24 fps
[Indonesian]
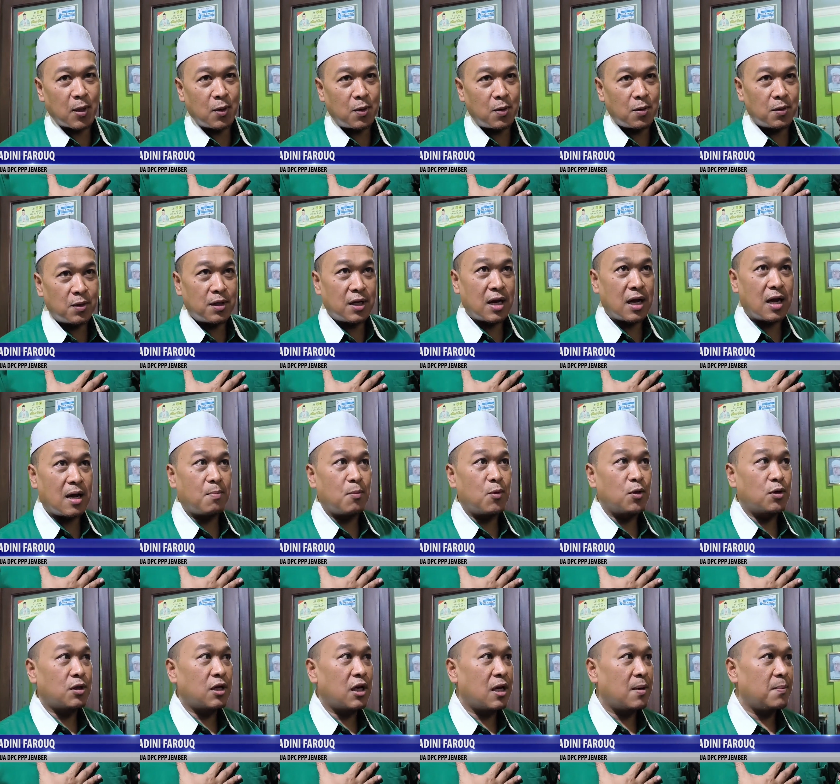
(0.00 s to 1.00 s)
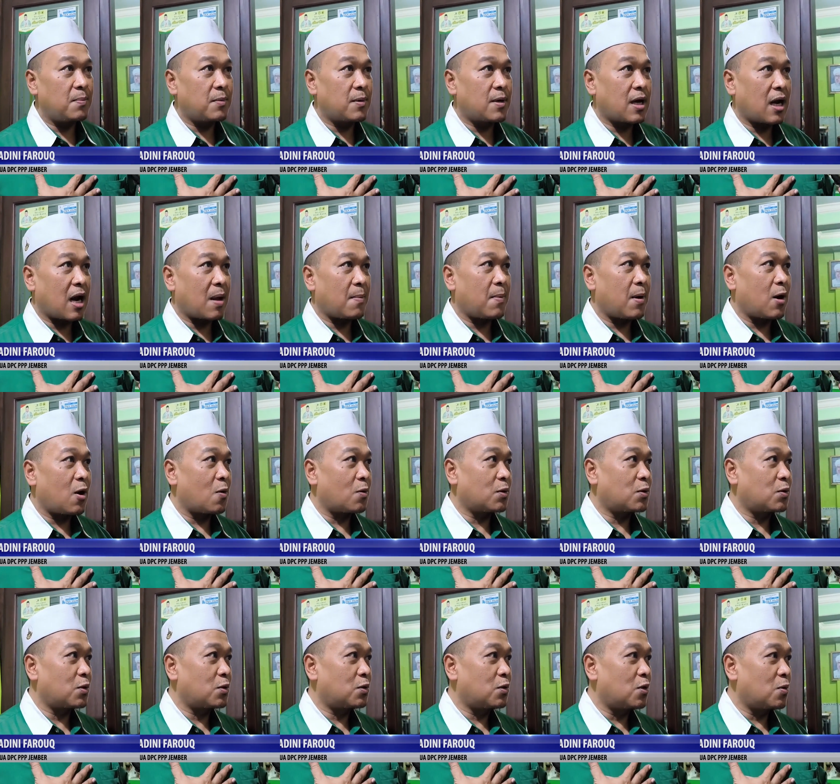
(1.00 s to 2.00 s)
penduduknya muslim
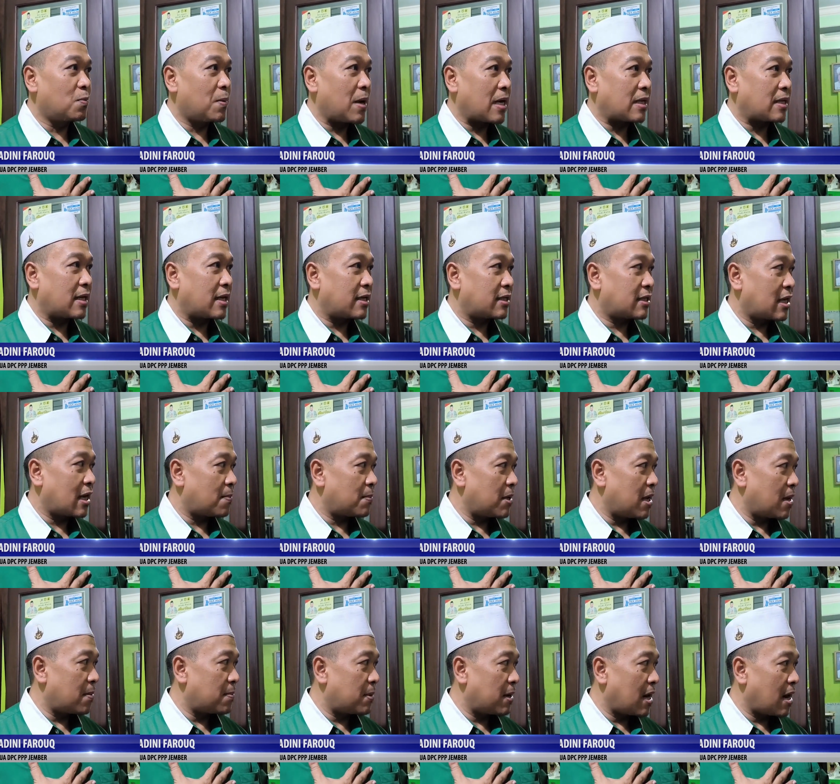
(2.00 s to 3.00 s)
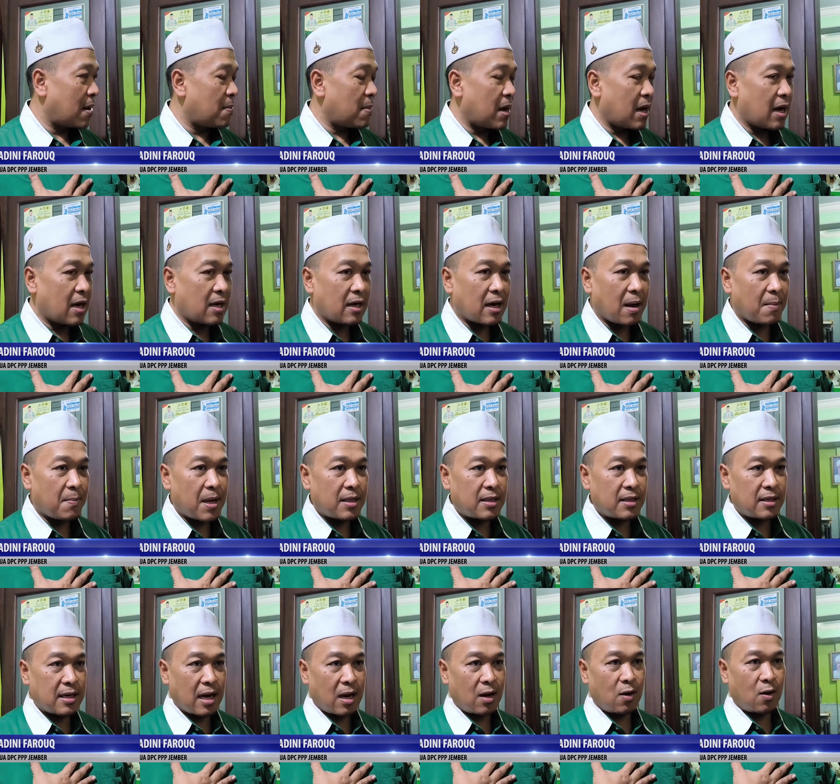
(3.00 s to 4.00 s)
partai Islam yang berlambangan Ka'bah
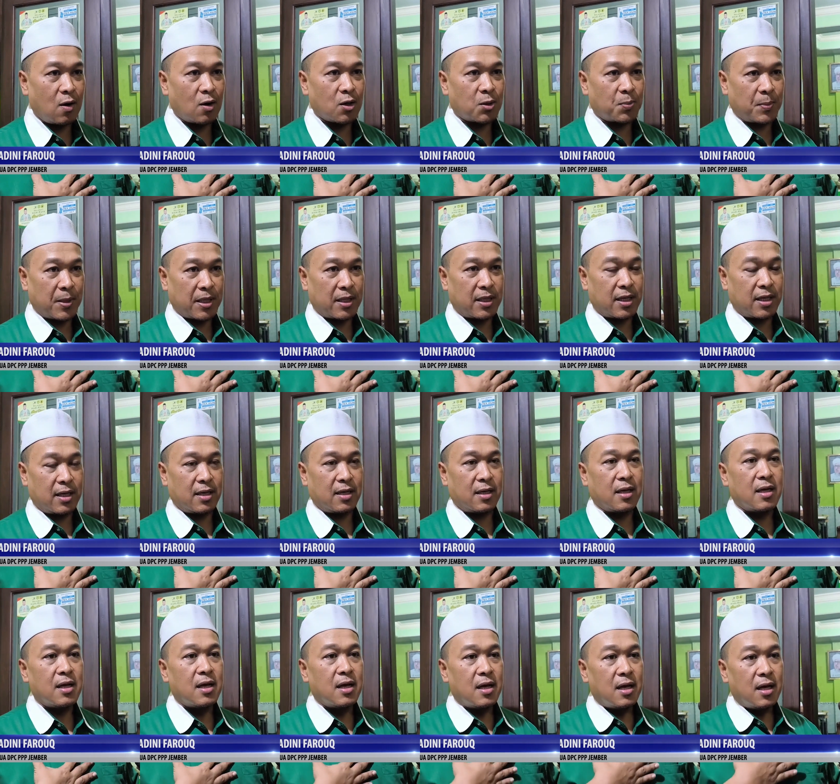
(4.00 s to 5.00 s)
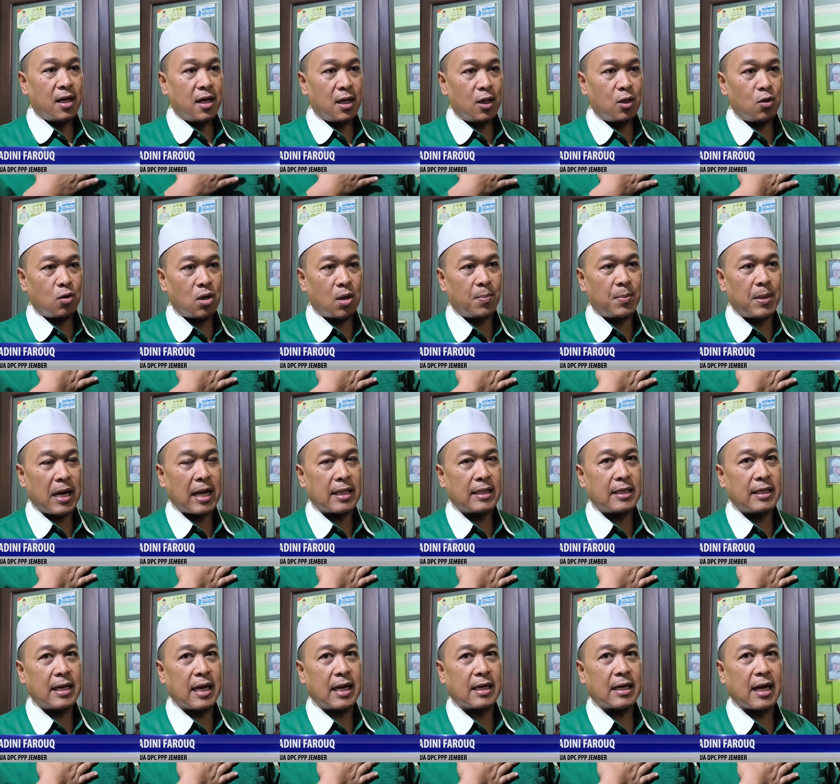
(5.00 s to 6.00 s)
tidak lolos PT. Itu
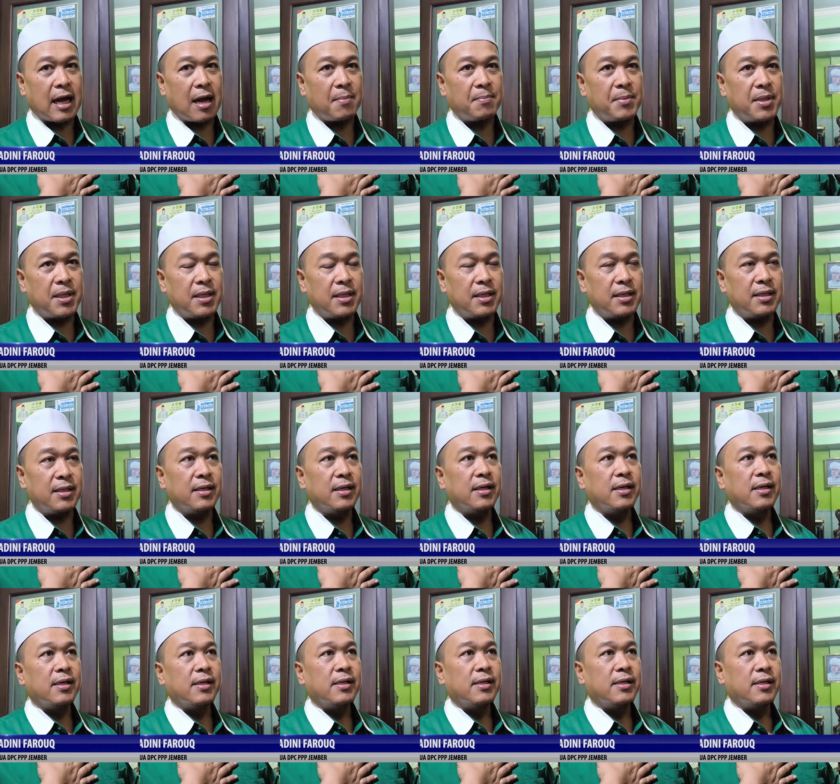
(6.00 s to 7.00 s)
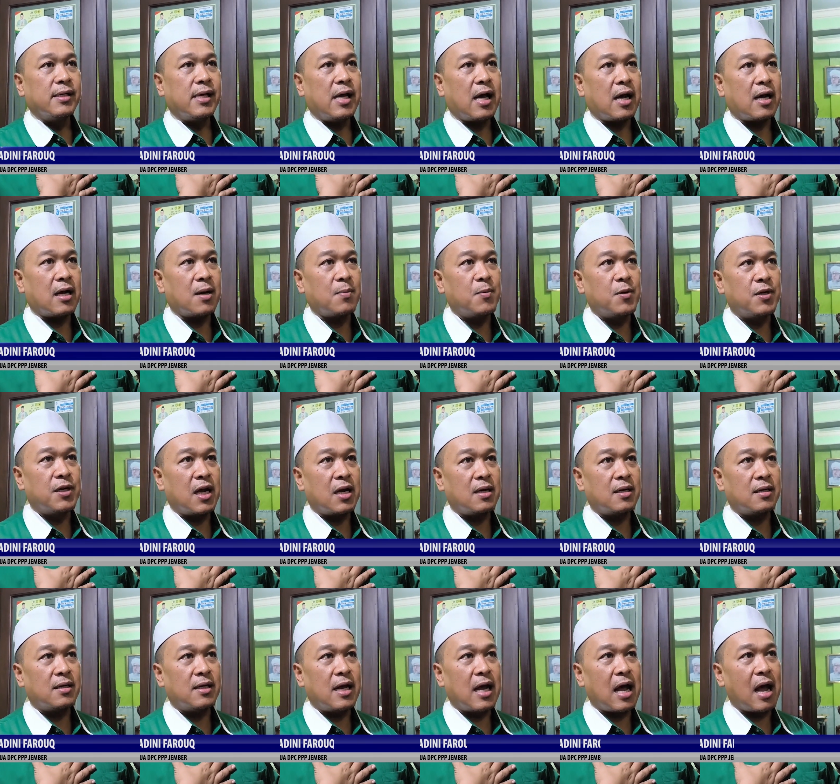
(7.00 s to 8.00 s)
keprihatinan kami yang kemudian
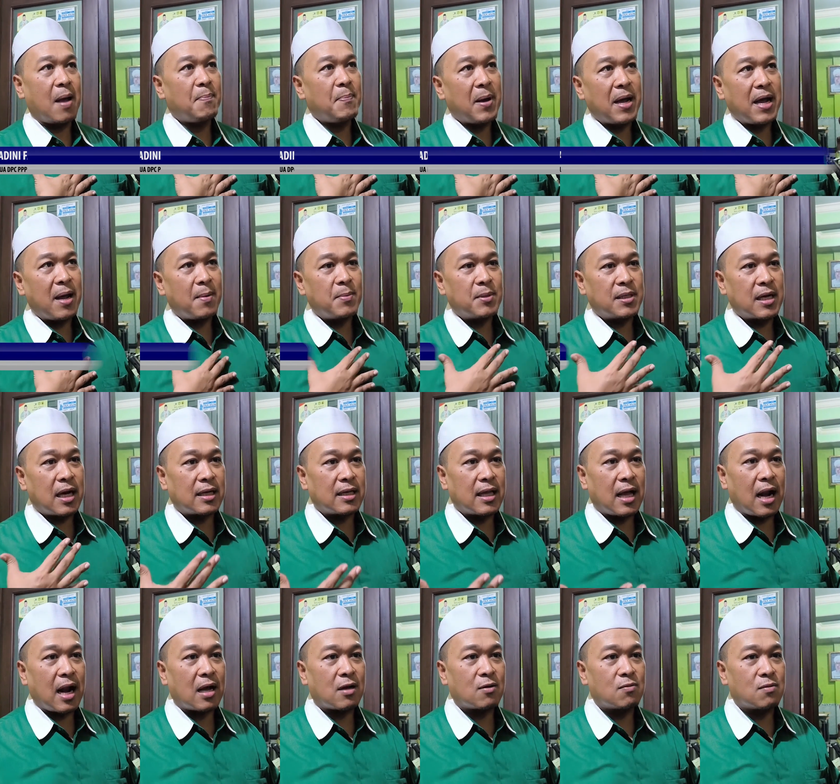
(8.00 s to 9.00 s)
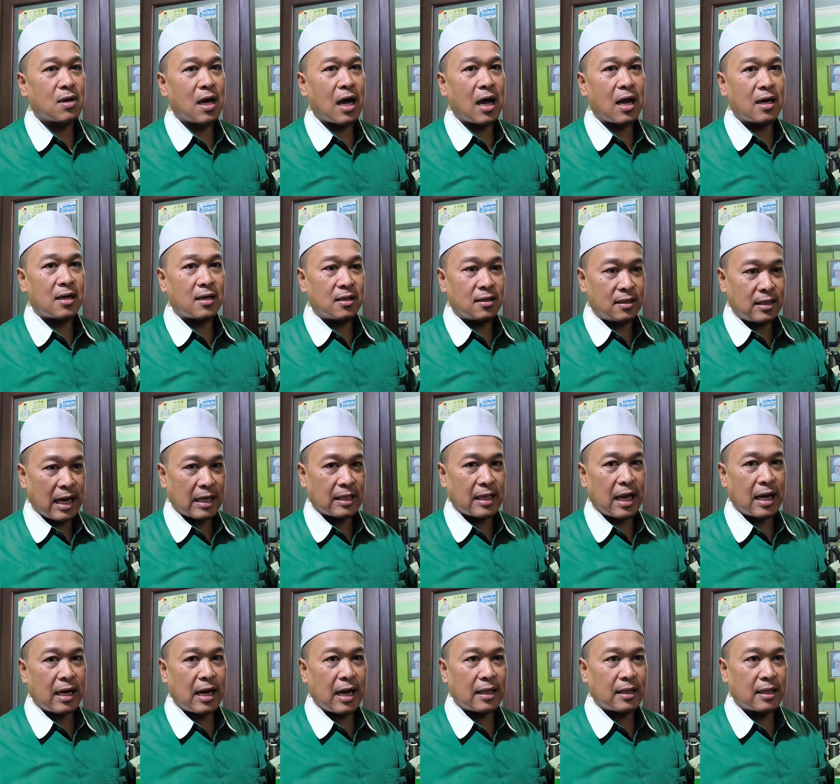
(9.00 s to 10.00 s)
ya apa yang bisa kita lakukan?
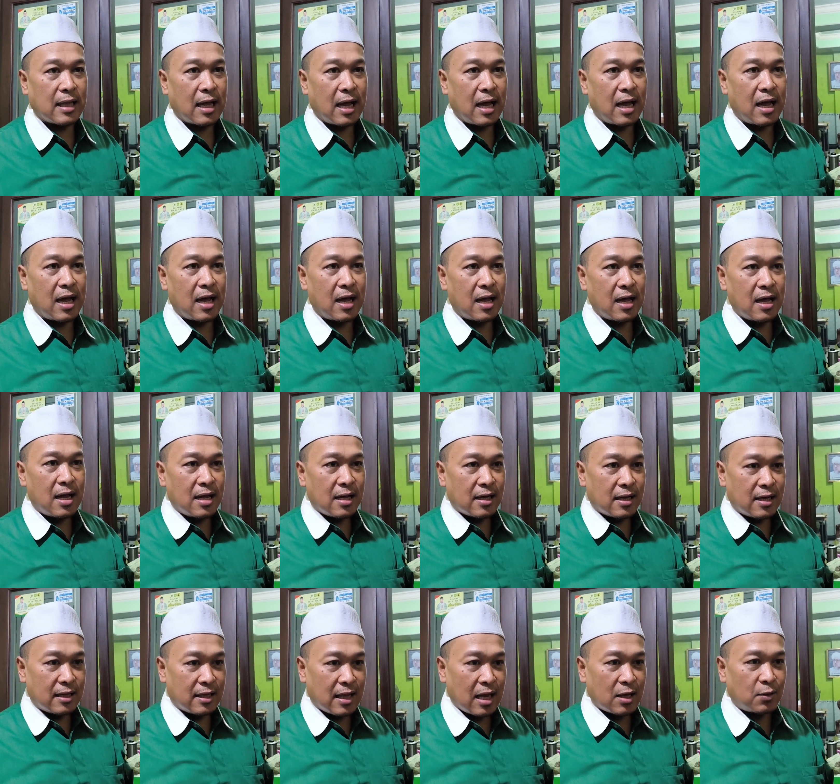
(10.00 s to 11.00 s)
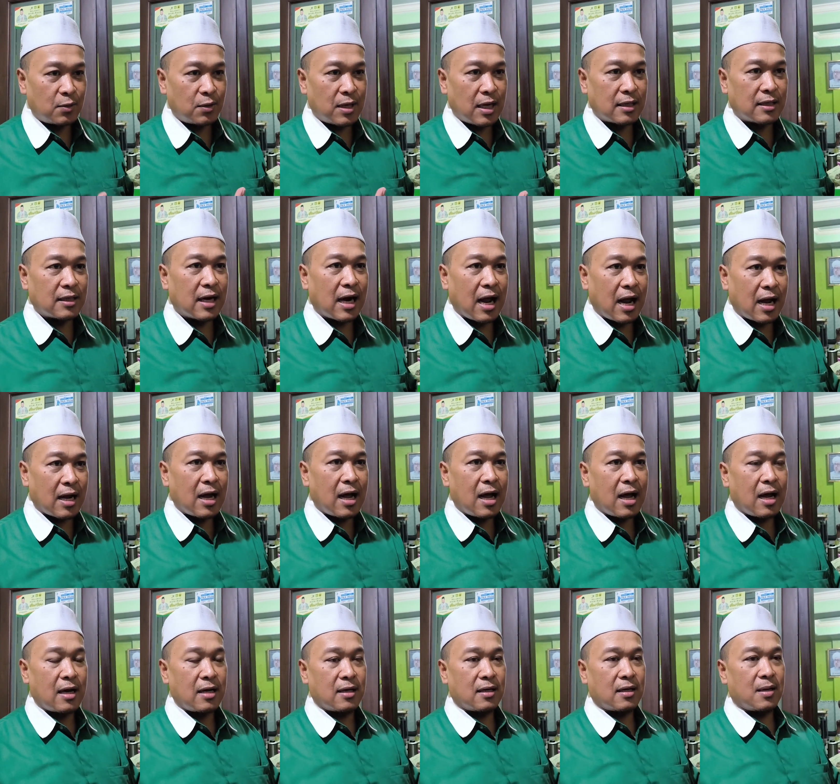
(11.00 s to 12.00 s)
Data-data kita sudah
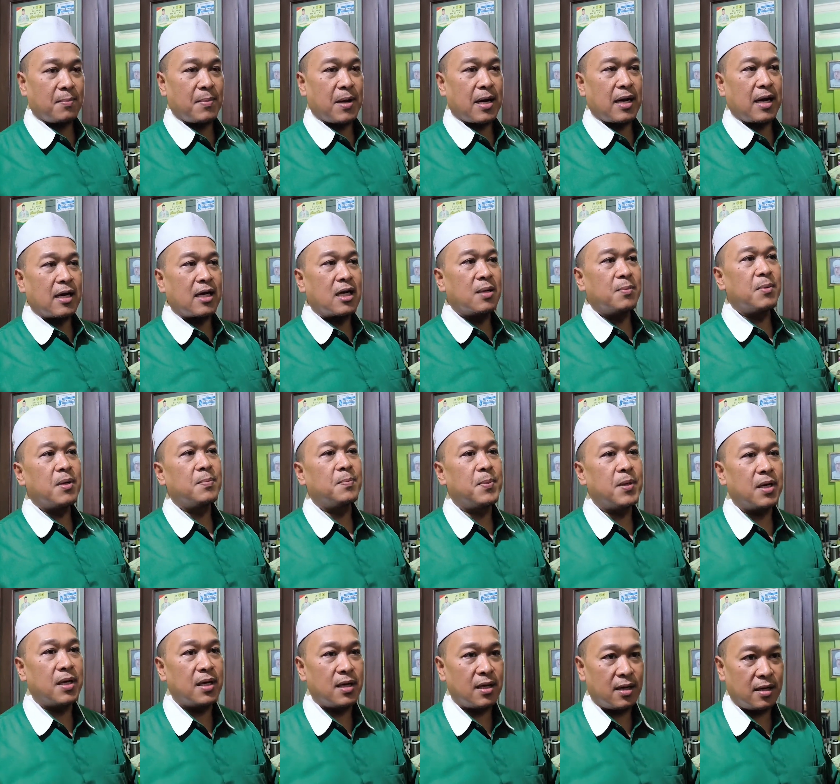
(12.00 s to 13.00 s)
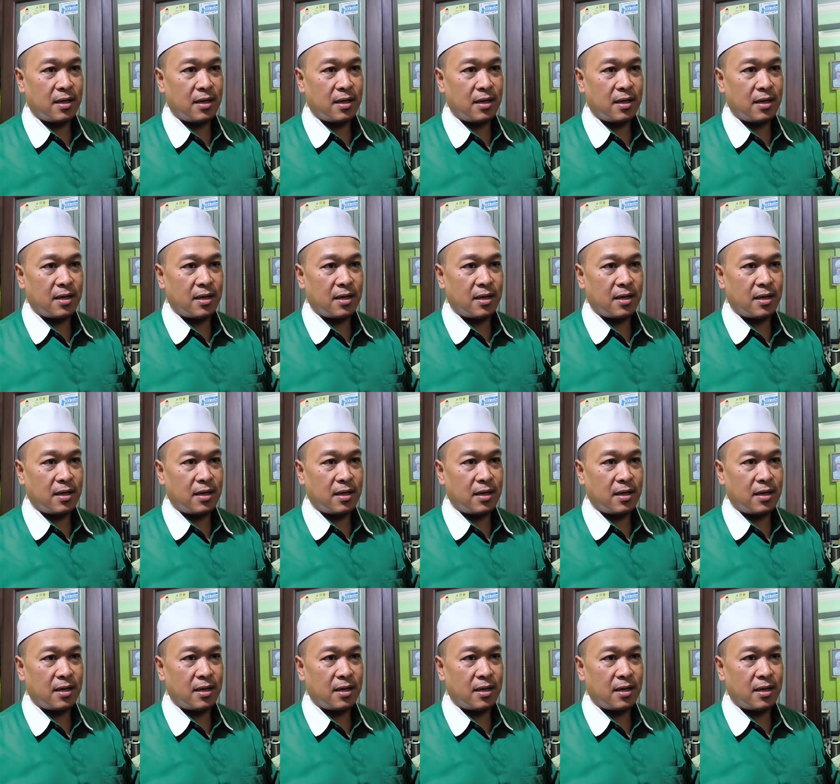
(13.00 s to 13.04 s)
serahkan kepada DPP